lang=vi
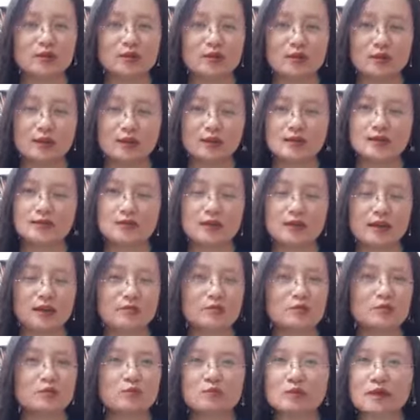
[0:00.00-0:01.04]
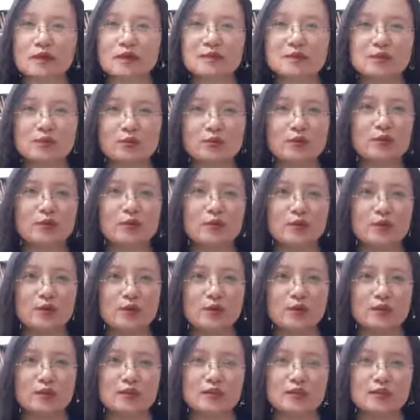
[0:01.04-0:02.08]
à, cảm xúc hai chiều
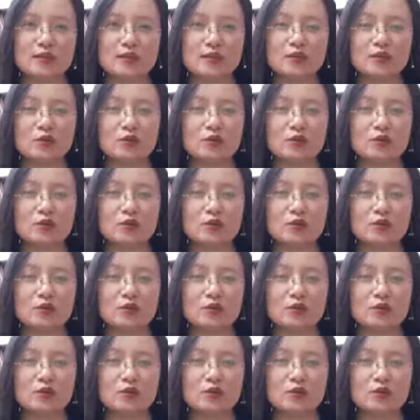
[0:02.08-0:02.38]
à,